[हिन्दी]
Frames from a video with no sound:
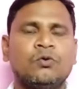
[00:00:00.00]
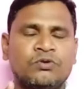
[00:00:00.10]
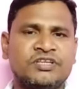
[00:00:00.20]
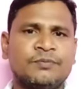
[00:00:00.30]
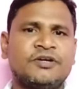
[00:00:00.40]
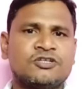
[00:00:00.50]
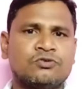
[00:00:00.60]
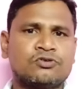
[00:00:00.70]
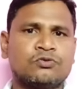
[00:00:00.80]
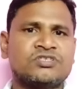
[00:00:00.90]
उनके पास
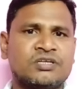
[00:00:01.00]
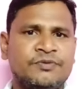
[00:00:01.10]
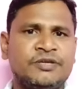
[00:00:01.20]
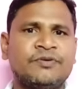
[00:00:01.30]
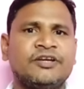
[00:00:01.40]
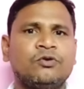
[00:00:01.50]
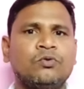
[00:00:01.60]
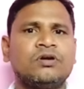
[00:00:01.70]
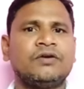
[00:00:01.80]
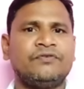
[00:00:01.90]
दोस्तों सभी
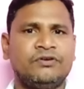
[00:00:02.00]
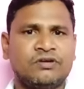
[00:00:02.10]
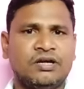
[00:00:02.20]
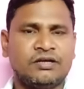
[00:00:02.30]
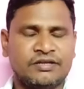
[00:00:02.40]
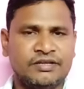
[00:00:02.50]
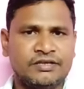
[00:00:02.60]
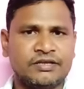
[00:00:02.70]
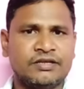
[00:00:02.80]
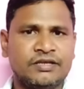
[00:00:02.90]
बैंकों का विड्रो विड्रॉ करने
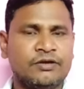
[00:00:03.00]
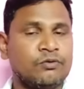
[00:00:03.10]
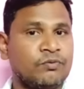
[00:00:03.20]
के लिए